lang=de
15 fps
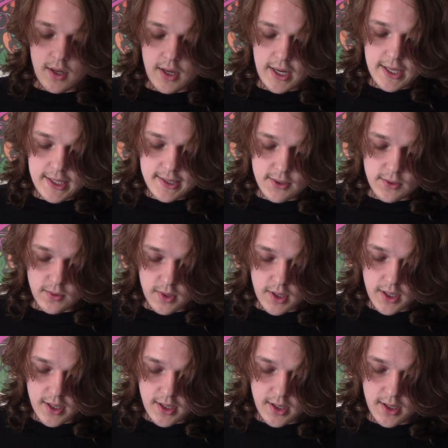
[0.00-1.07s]
Also,
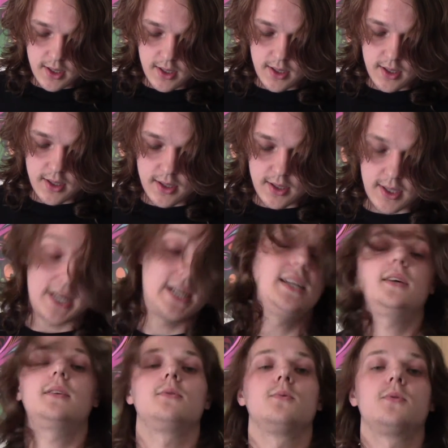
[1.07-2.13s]
an
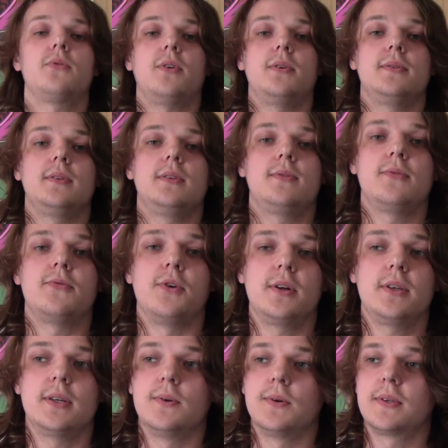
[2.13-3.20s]
der Newsfront sieht es wie
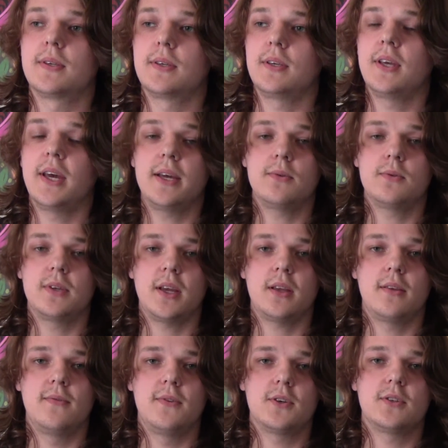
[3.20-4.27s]
folgt aus. EA und
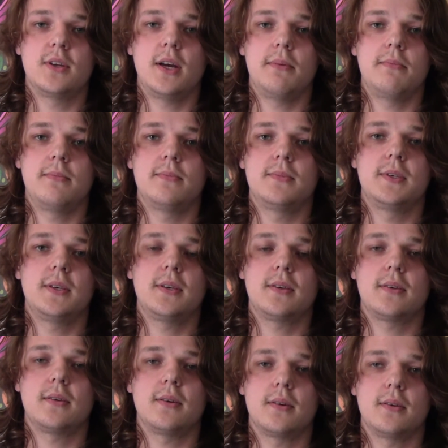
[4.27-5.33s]
Activision haben
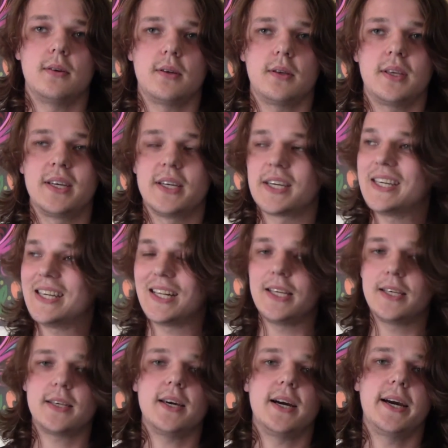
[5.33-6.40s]
sich
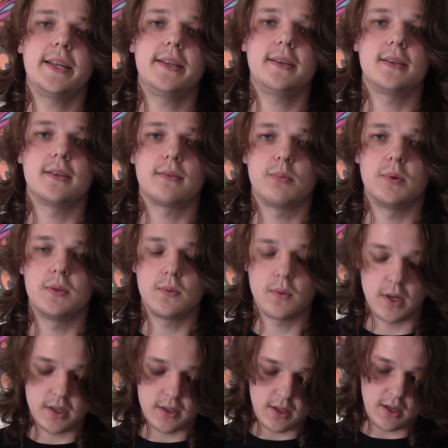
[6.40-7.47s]
gerichtlich geeinigt
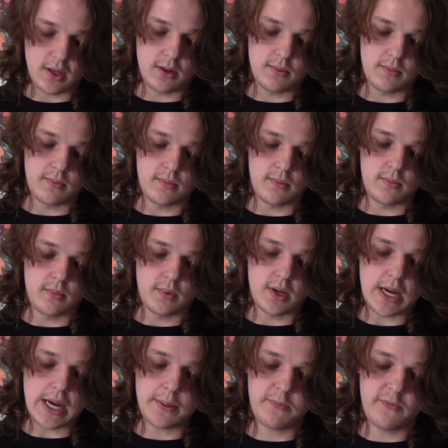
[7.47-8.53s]
bezüglich dem
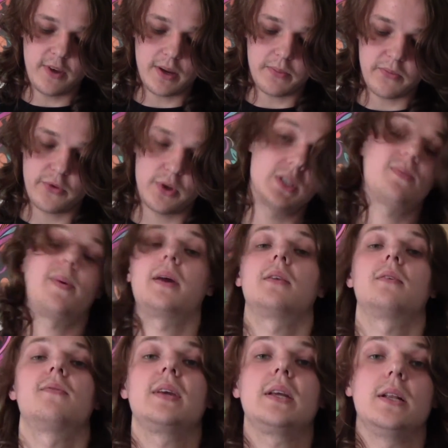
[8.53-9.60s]
Abwerben von zwei
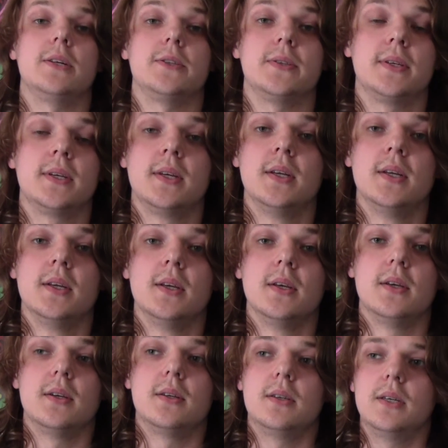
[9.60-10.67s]
Entwicklern.
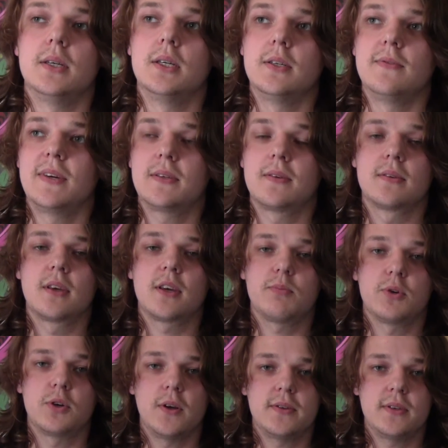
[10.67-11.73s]
Äh, was das Gericht
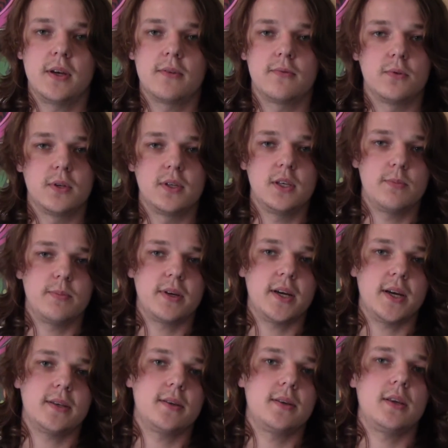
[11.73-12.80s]
beschlossen hat, wurde nicht
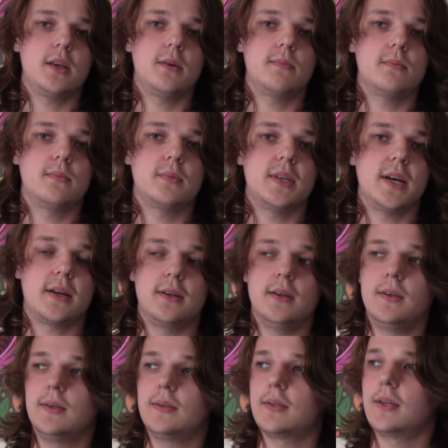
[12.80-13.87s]
bekannt gegeben. Sache
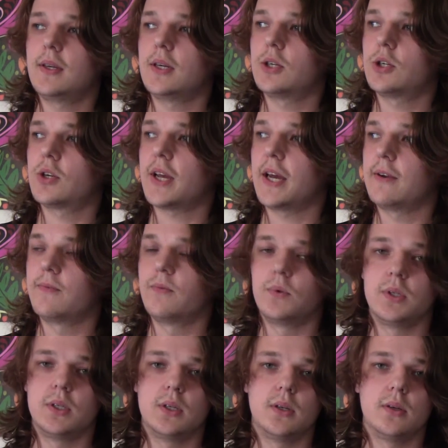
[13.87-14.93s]
ist, der Streit
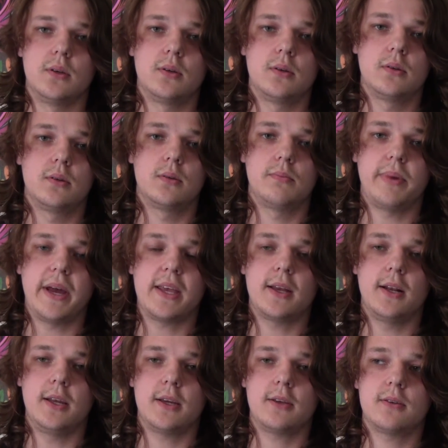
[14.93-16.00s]
wurde
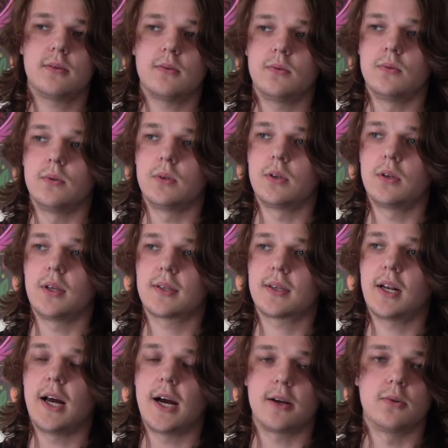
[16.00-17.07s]
beigelegt und jetzt
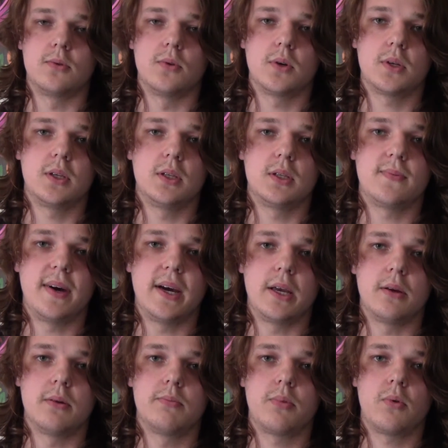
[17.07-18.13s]
klagen nur noch die
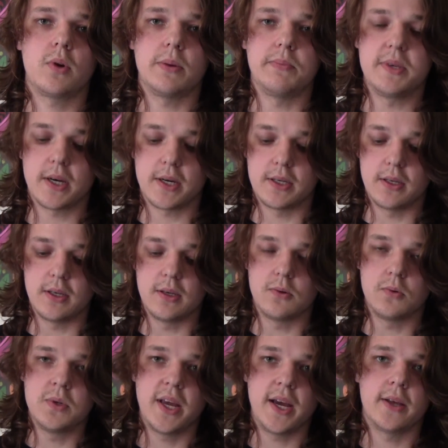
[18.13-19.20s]
zwei Programmierer, die
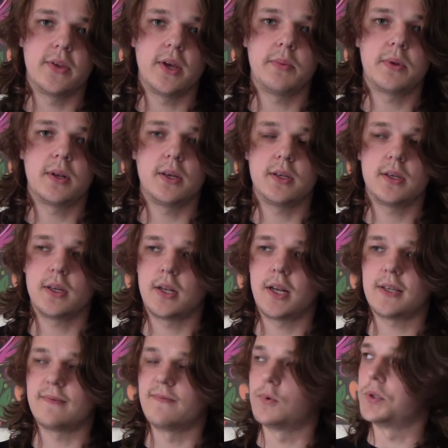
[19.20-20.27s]
unehrenamtlich
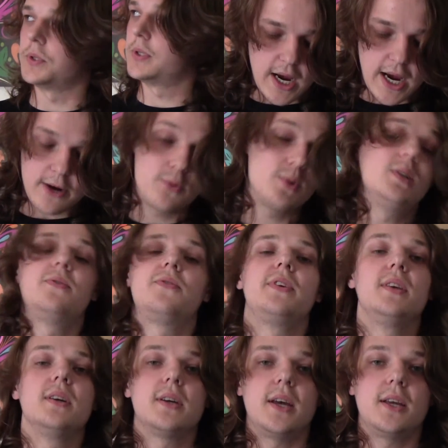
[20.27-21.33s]
entlassen wurden. Unreal
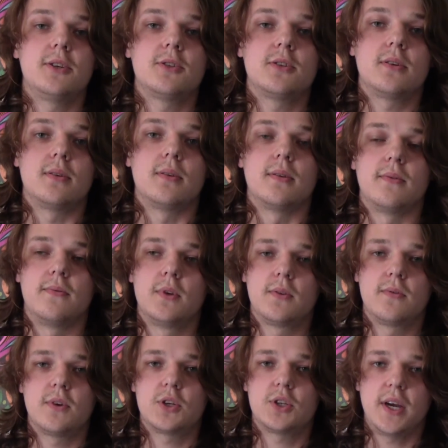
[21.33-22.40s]
4 Engine
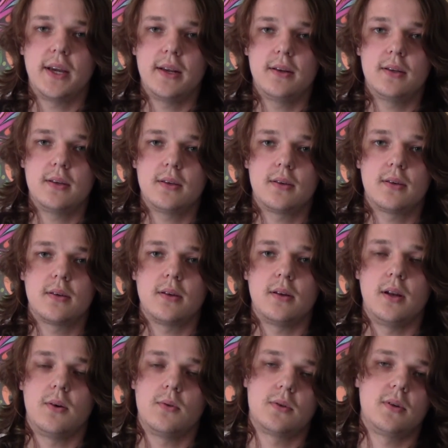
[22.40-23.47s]
wird wahrscheinlich
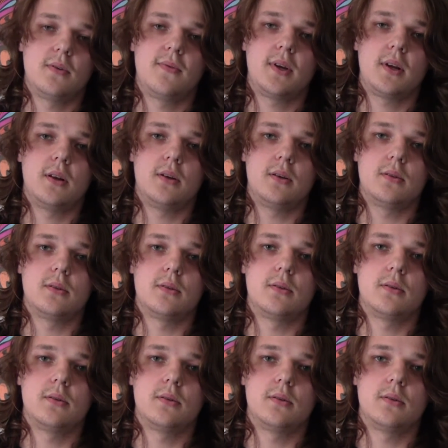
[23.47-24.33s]
laut Entwicklern